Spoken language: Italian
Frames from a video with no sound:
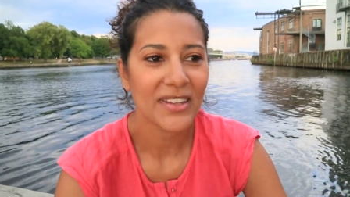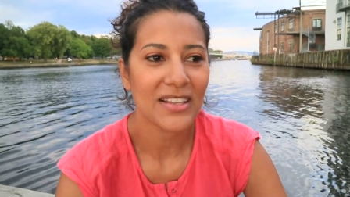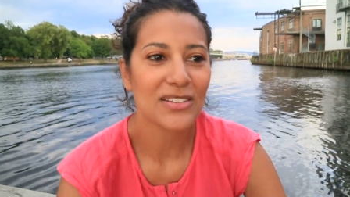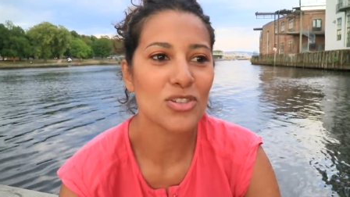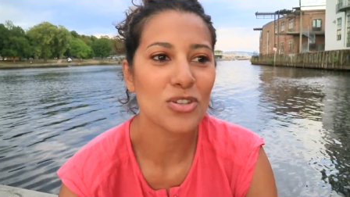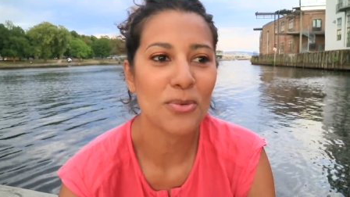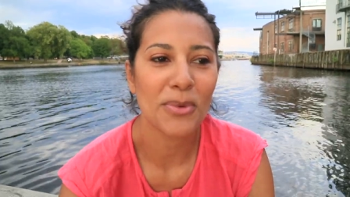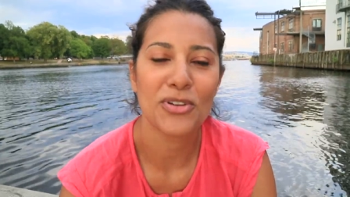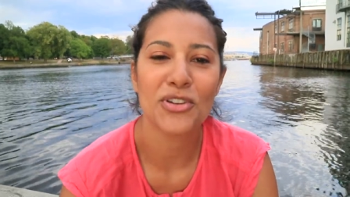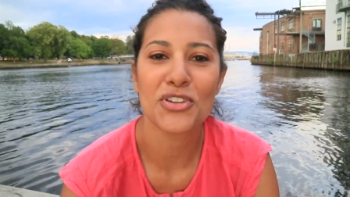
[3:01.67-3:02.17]

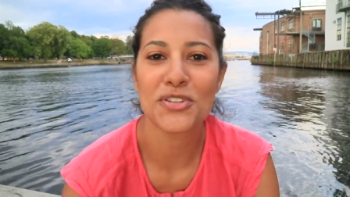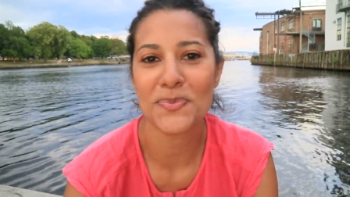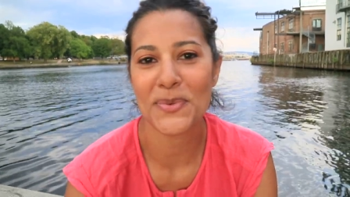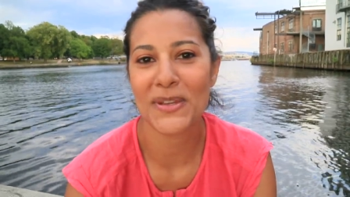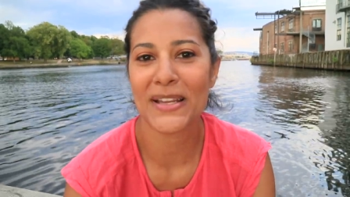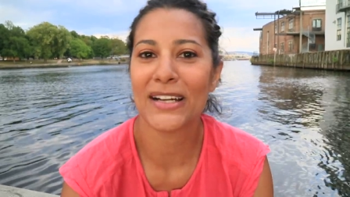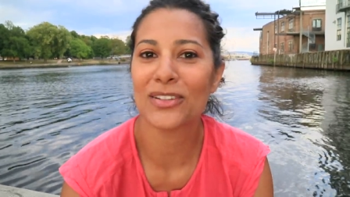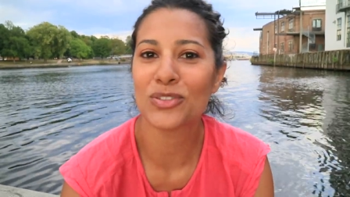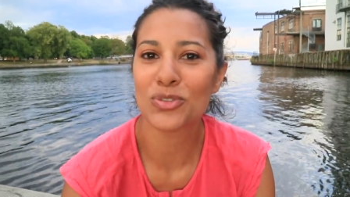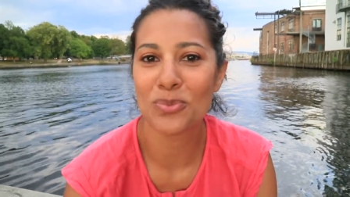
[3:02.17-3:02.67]
Insomma, gli ho
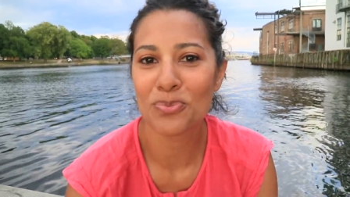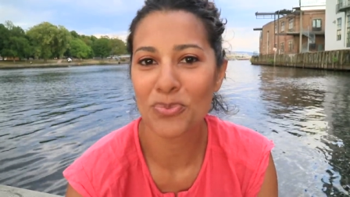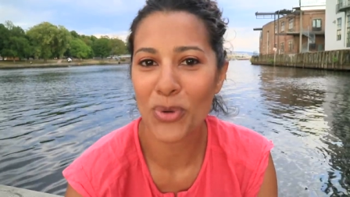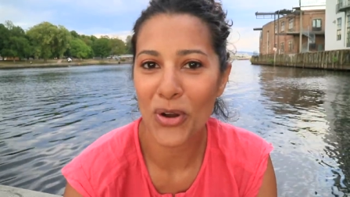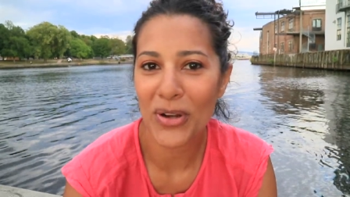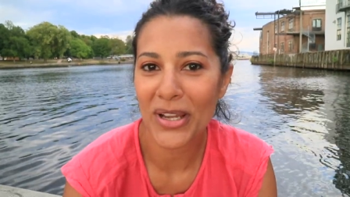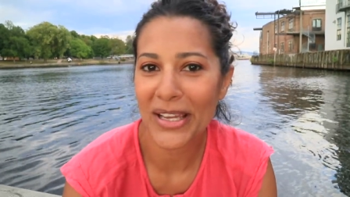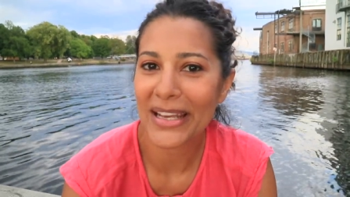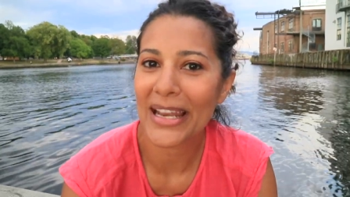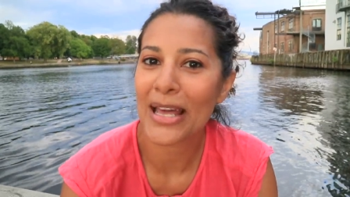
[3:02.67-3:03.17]
spiegato un
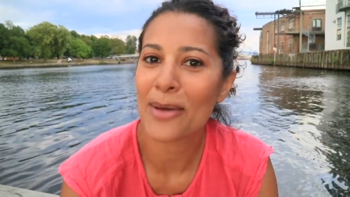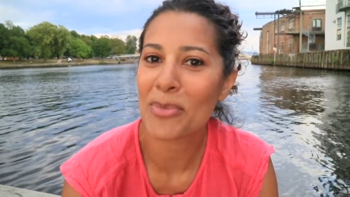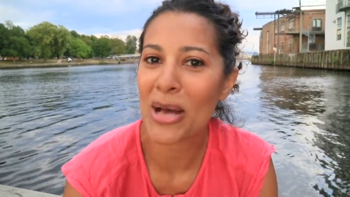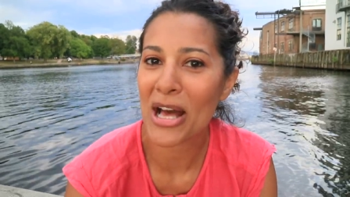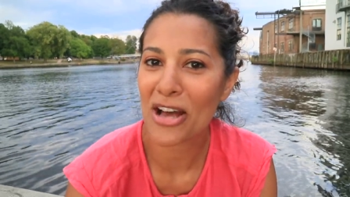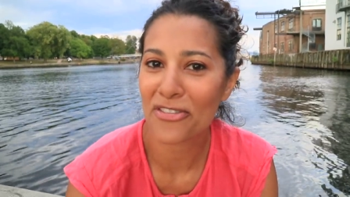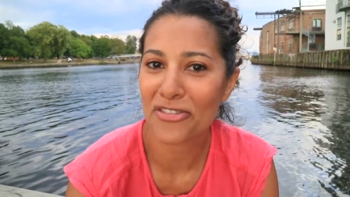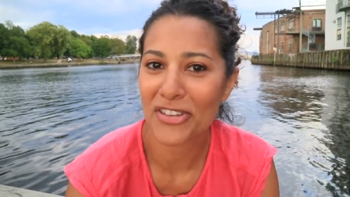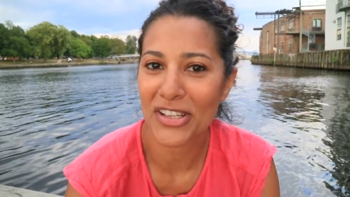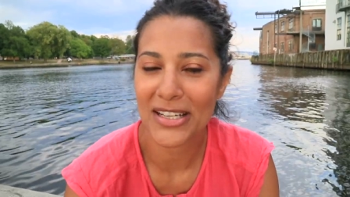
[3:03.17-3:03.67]
po' che la
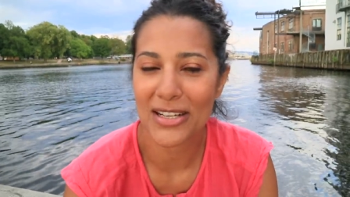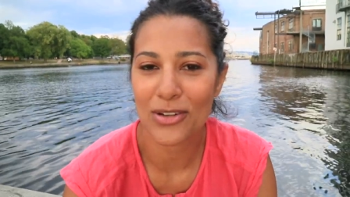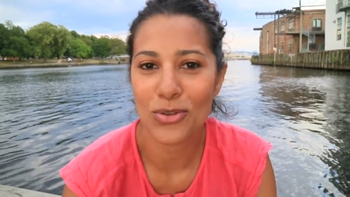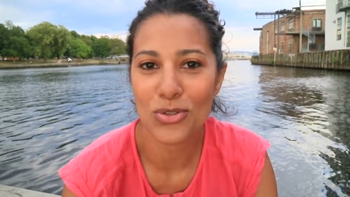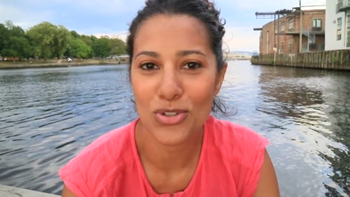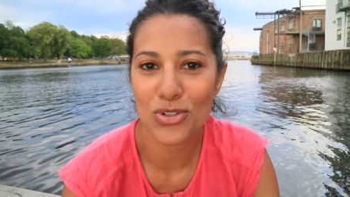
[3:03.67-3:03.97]
mafia nel